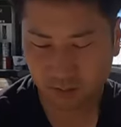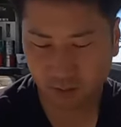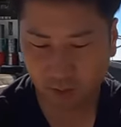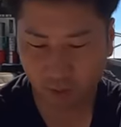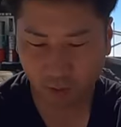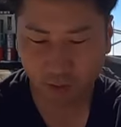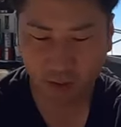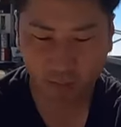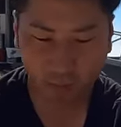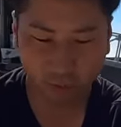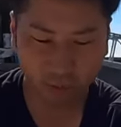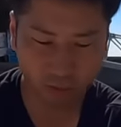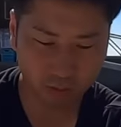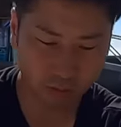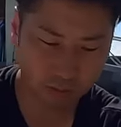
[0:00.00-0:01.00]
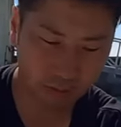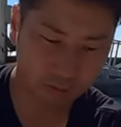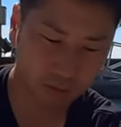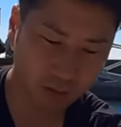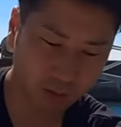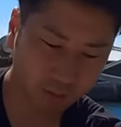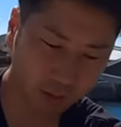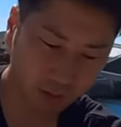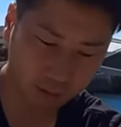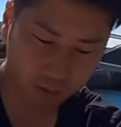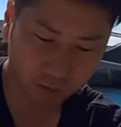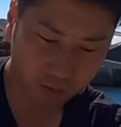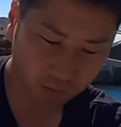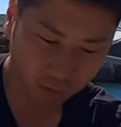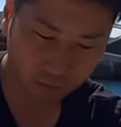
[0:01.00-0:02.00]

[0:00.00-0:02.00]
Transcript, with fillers: でこれらも余っとるんで